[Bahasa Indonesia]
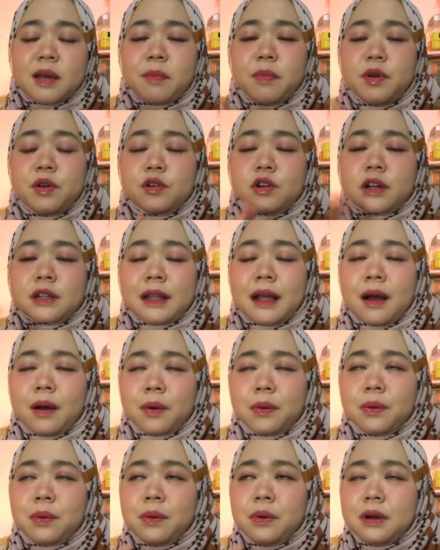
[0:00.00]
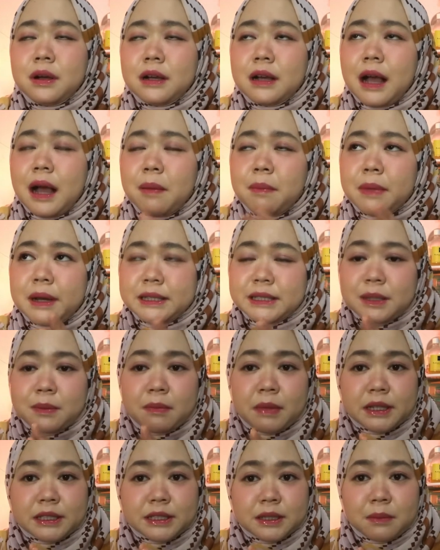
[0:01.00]
menurut aku nggak
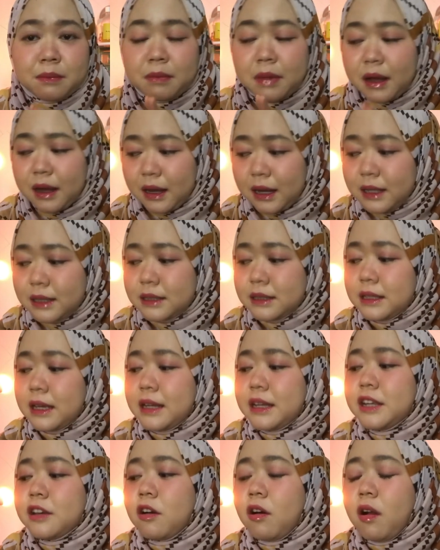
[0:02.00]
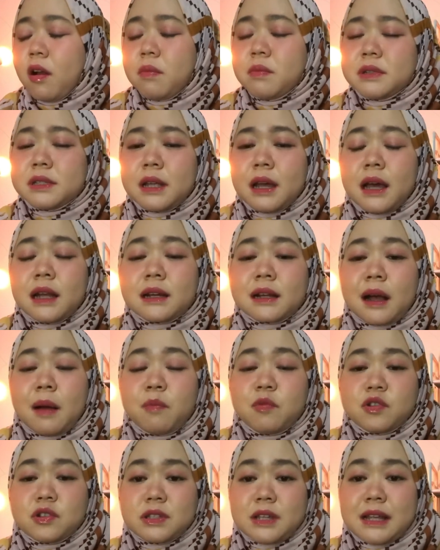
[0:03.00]
macem-macem banget jadi kalau misalkan
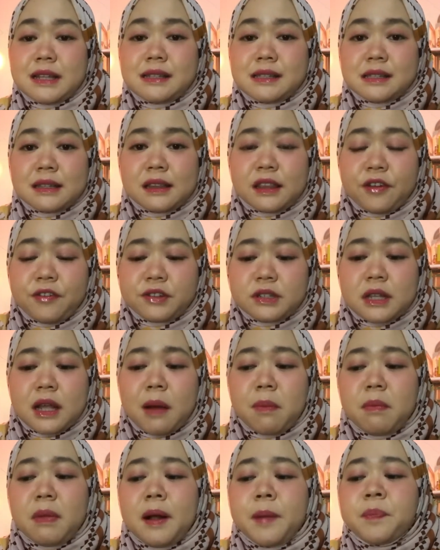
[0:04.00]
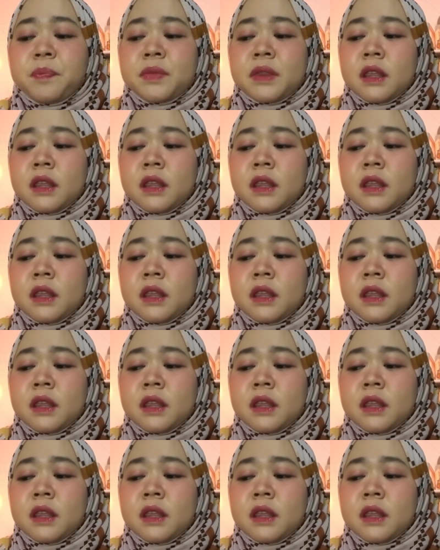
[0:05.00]
kamu sensitif sama